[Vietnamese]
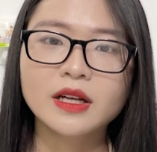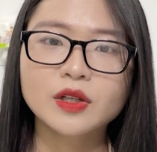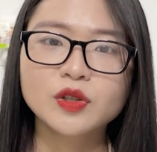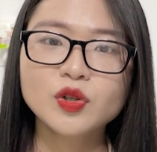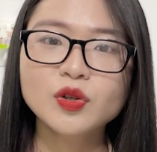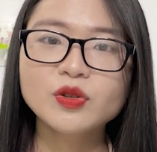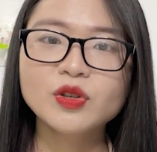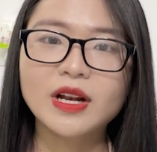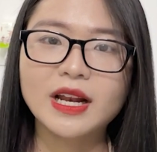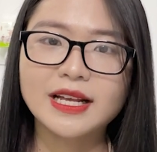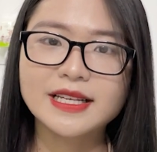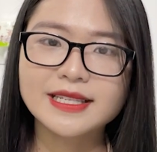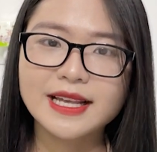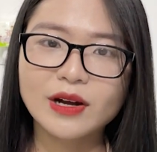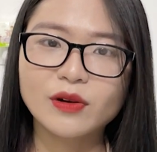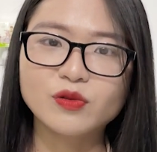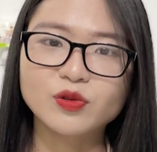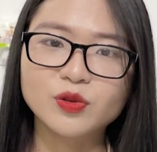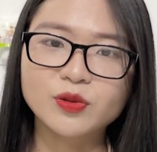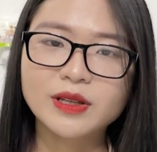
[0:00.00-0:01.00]
giúp cho làn da
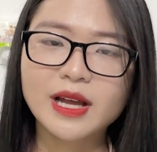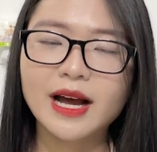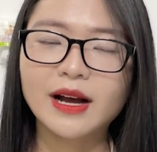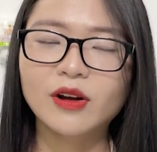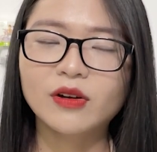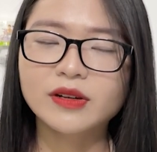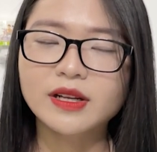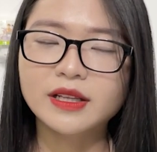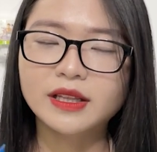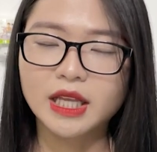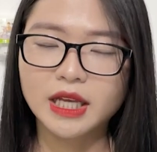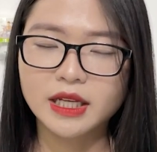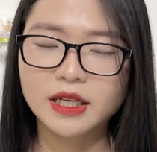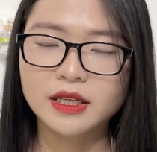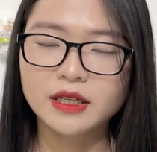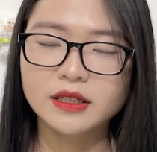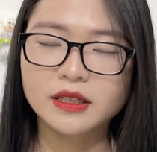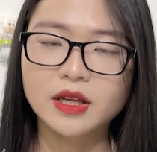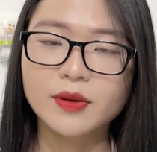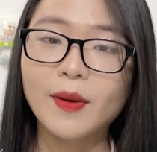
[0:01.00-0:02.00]
của chúng ta có thể
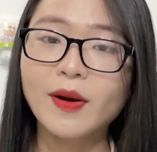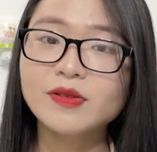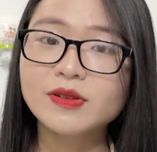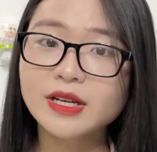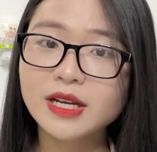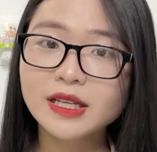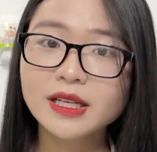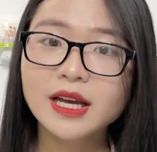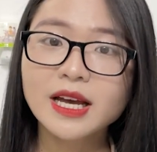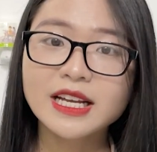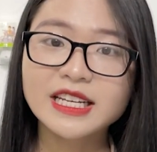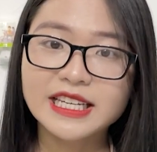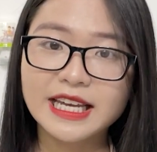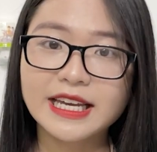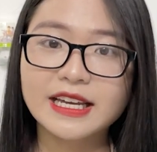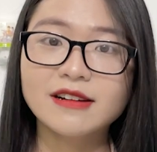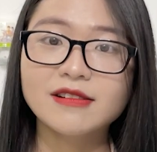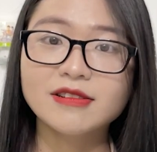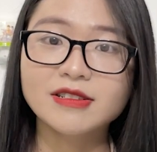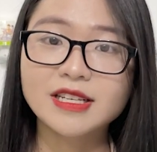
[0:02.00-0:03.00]
tế bào chết
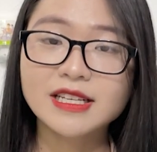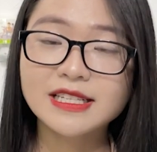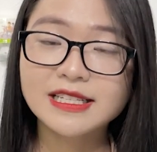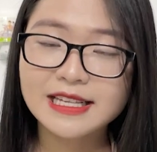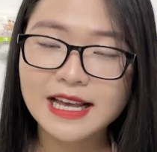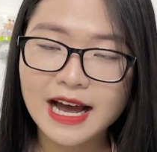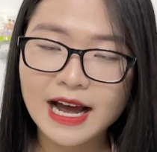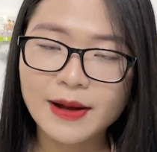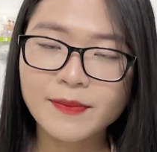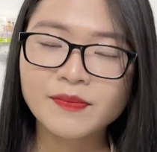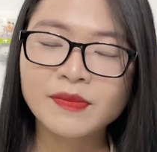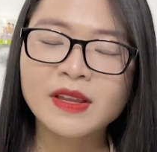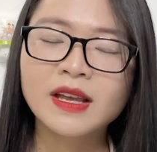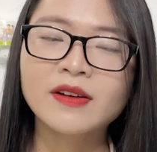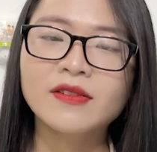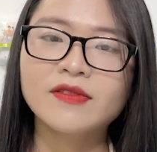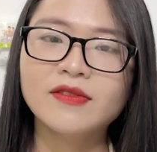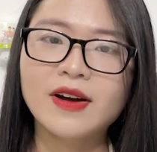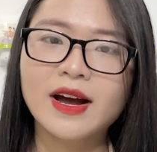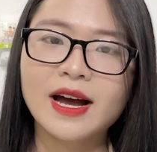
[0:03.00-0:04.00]
nhẹ ở trên da
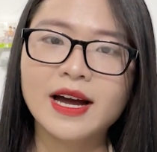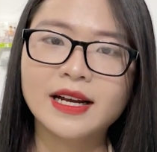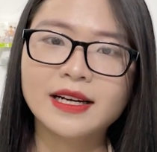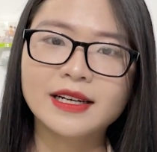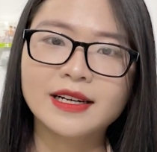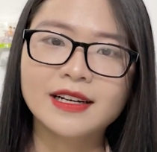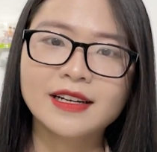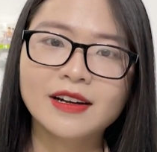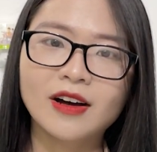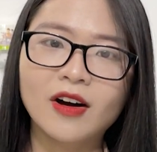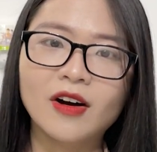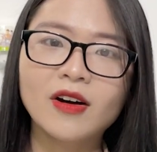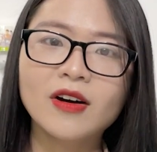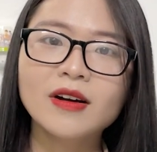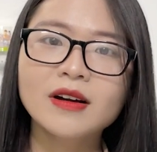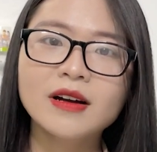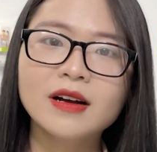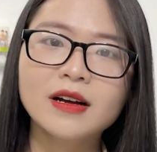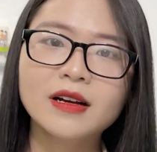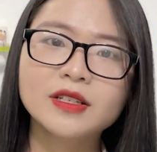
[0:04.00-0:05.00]
và nó
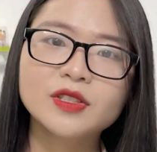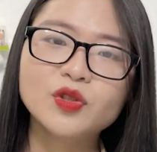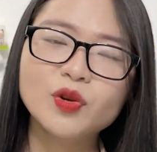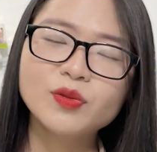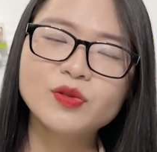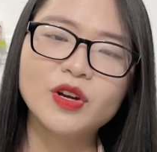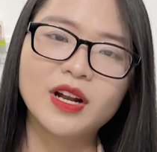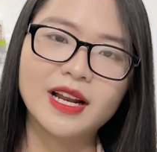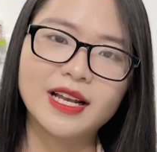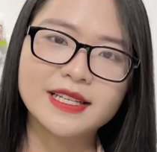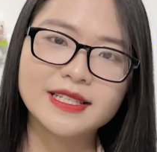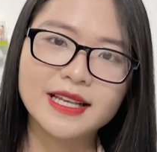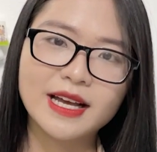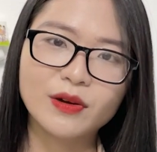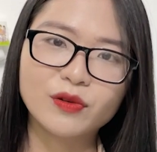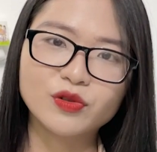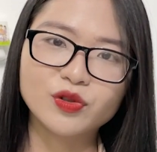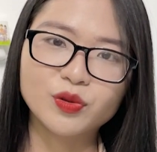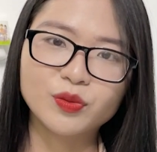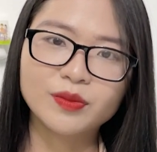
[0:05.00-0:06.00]
giúp cho làn da
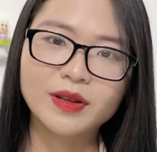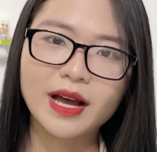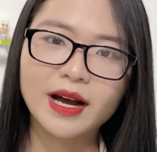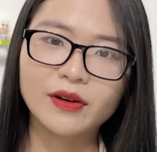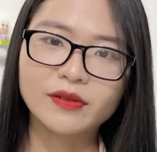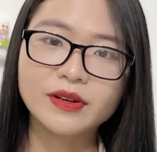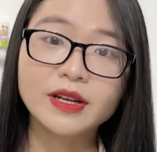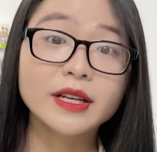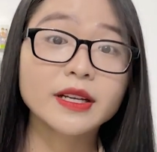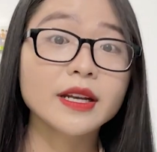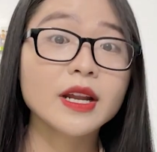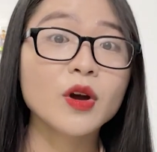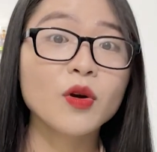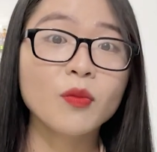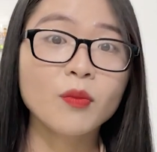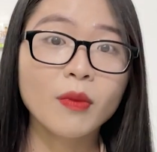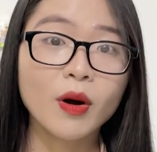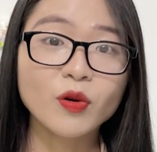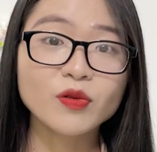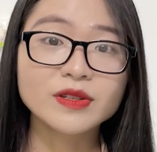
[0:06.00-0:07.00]
của chúng ta có thể đều
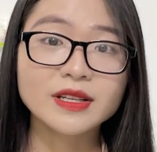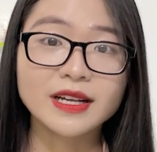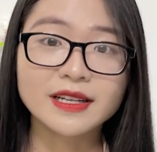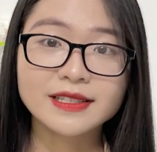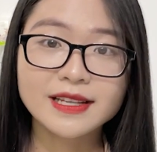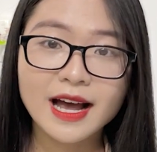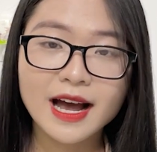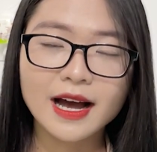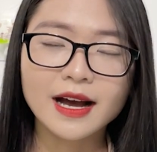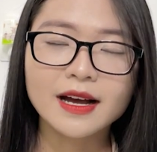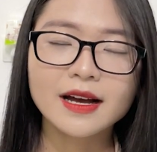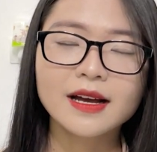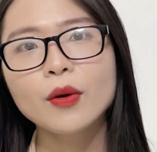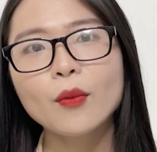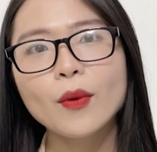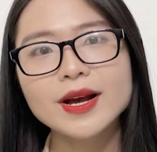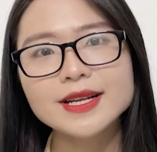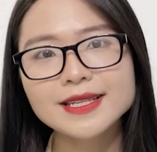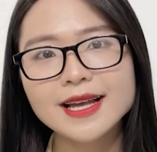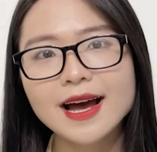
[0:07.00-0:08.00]
màu sáng da.
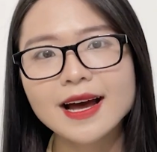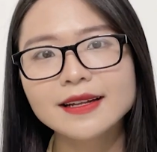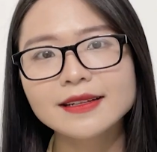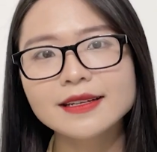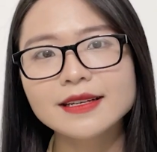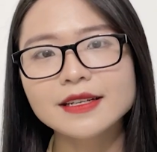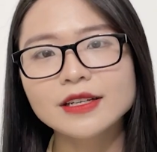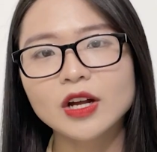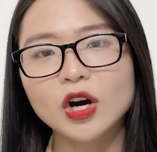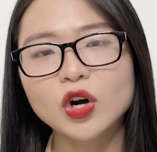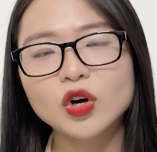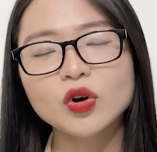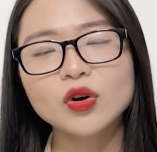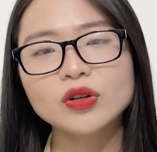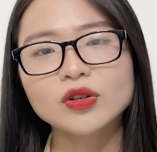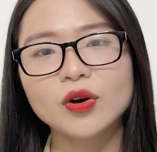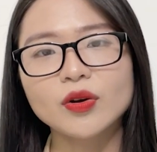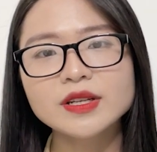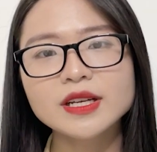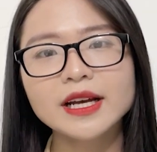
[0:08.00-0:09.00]
Ngoài ra thì nó
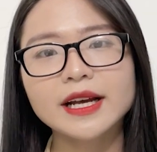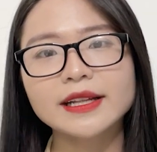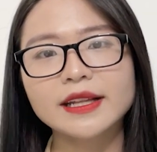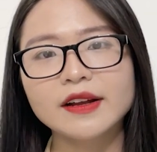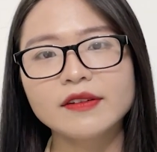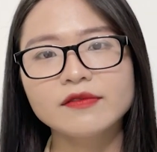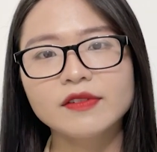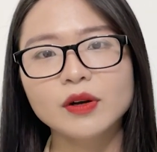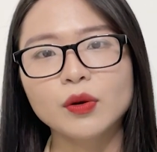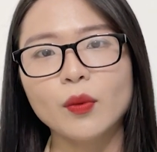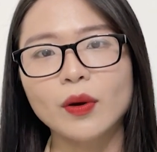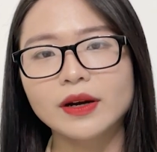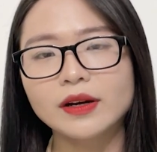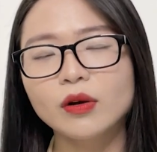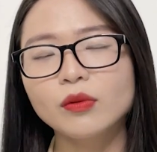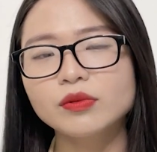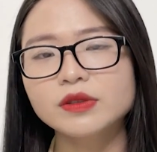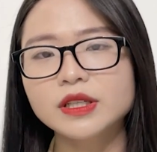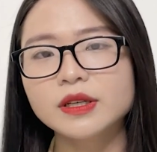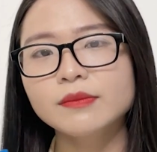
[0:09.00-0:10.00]
còn có những cái thành phần hoạt
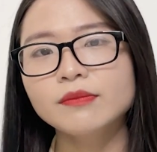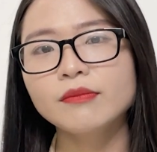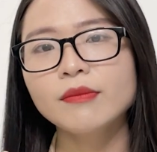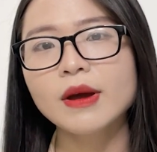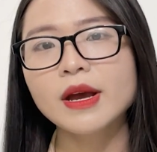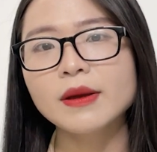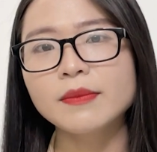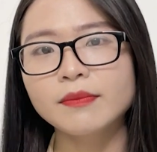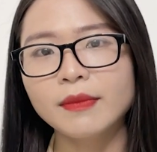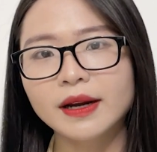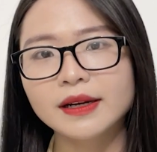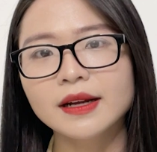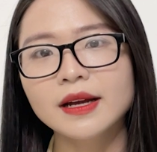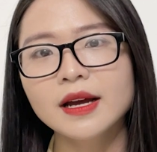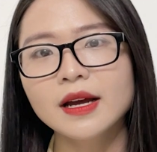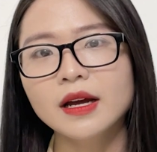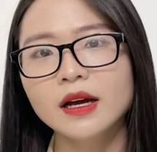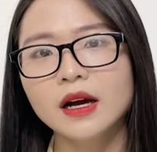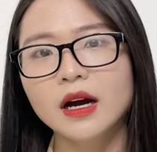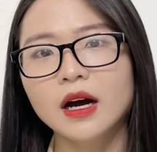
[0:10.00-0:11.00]
động trên bề mặt.
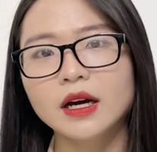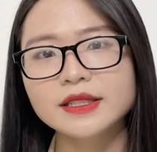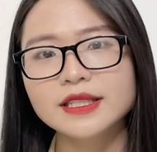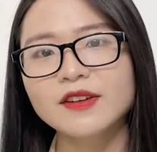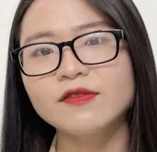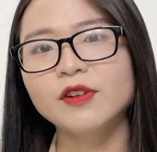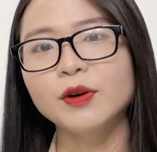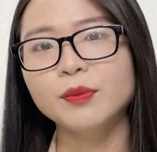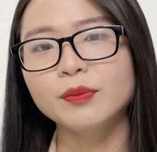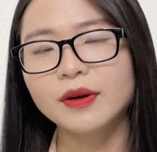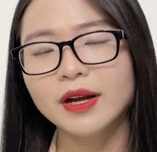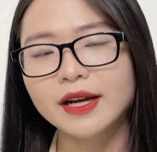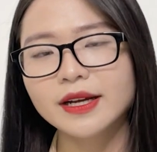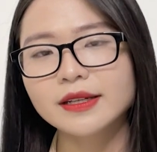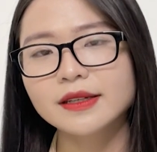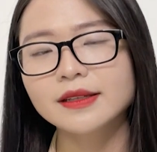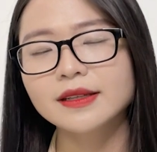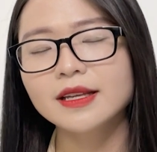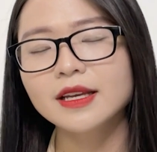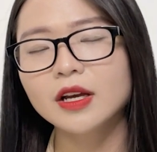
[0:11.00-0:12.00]
Sản phẩm
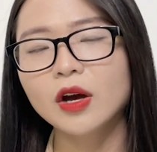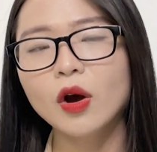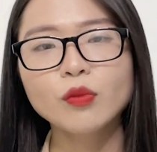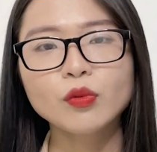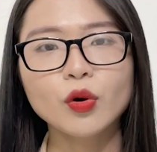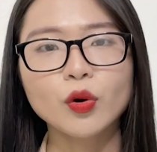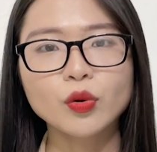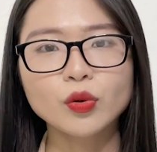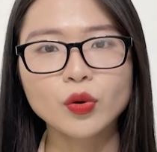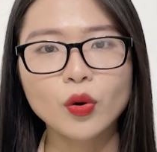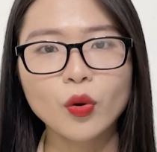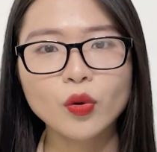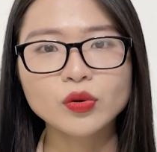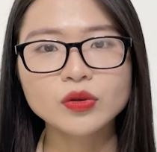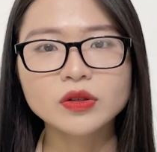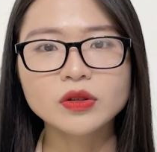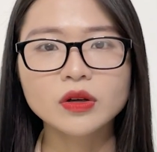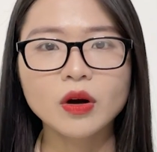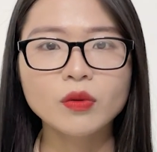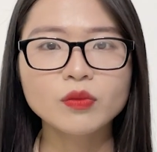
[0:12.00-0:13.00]
này thì không có cồn,
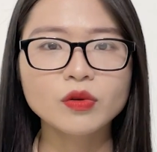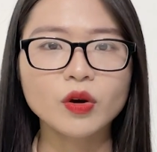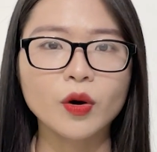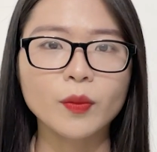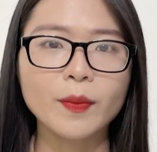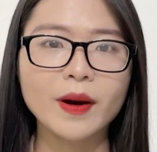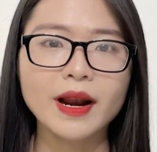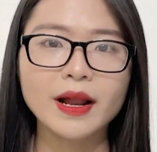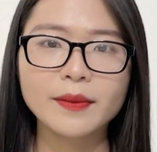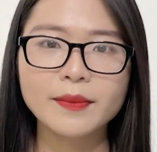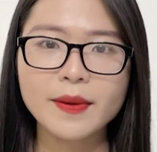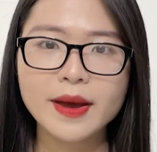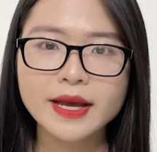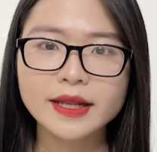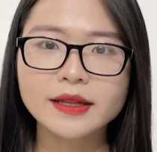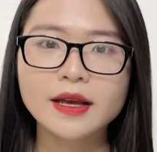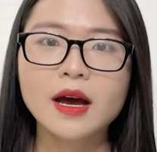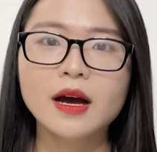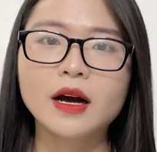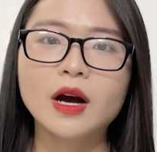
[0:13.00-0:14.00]
không có paraben,
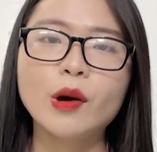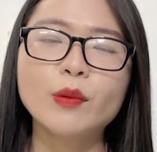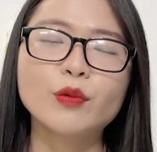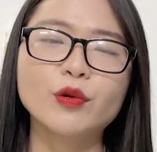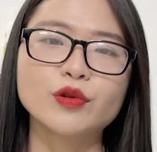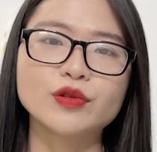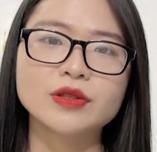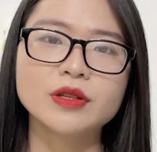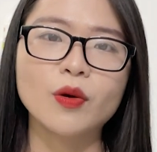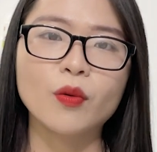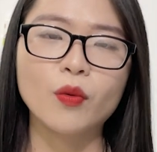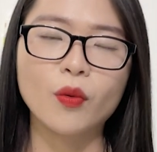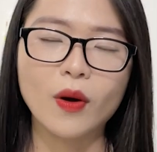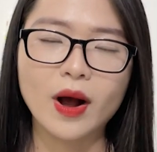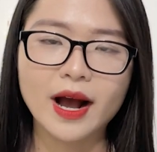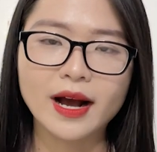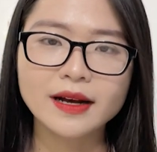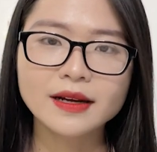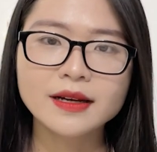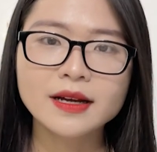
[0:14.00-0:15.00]
không có dầu
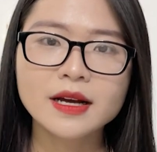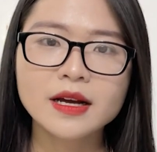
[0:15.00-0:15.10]
khoáng.